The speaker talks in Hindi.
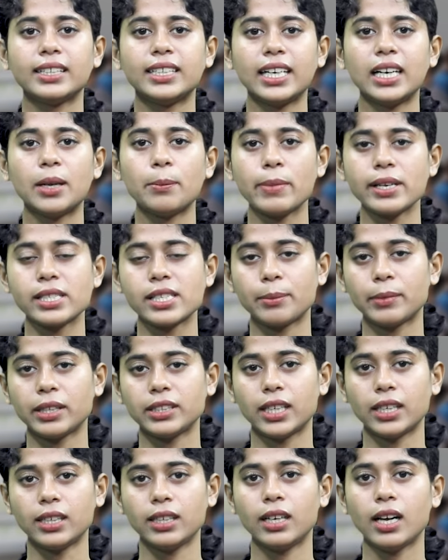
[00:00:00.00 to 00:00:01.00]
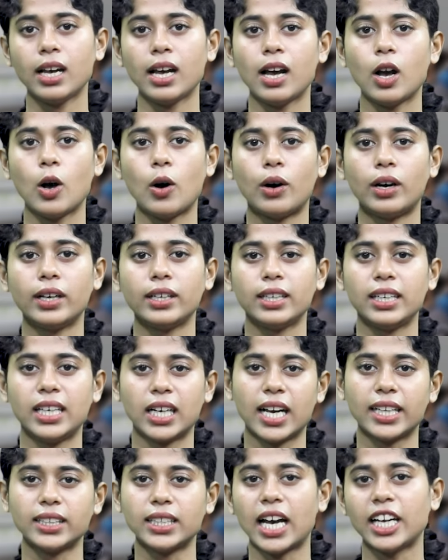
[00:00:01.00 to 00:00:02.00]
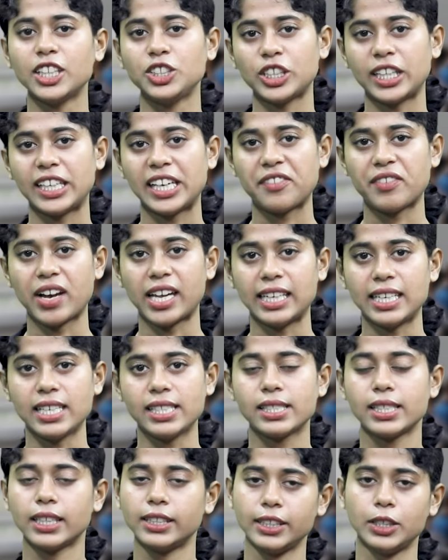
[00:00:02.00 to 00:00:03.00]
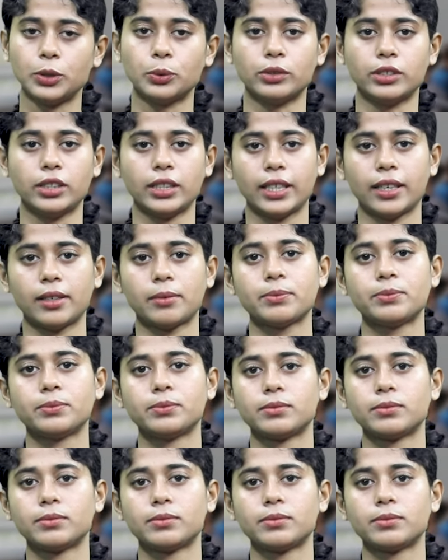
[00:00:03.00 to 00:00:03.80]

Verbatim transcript: यह लंबे समय तक और लगातार चलने वाली स्थिति होती है